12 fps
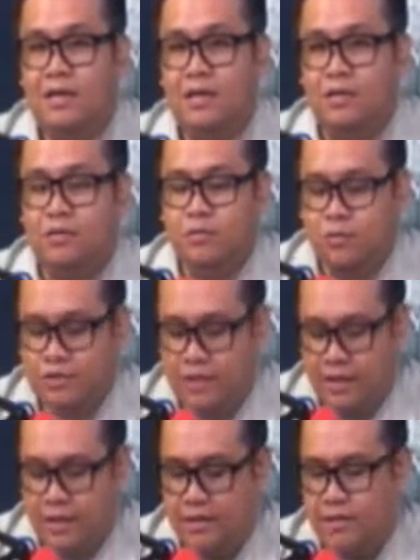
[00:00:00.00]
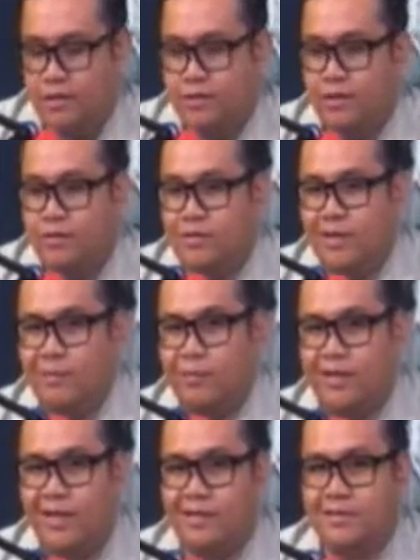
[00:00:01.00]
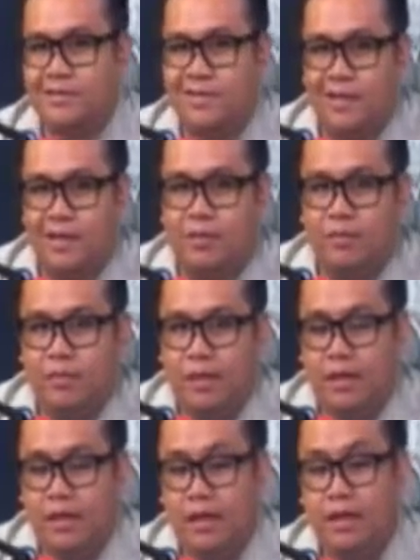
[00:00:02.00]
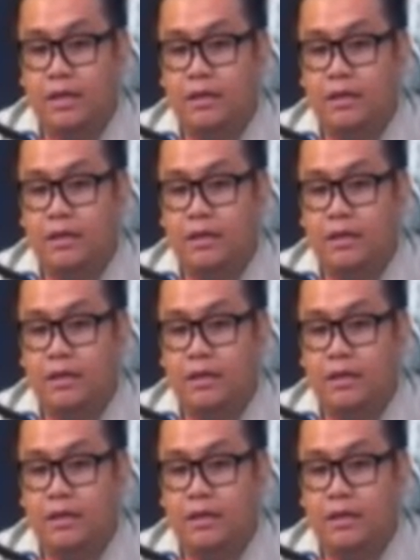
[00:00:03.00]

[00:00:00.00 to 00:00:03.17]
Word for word: ano ho sila, tawag dito deputized ng MMDA,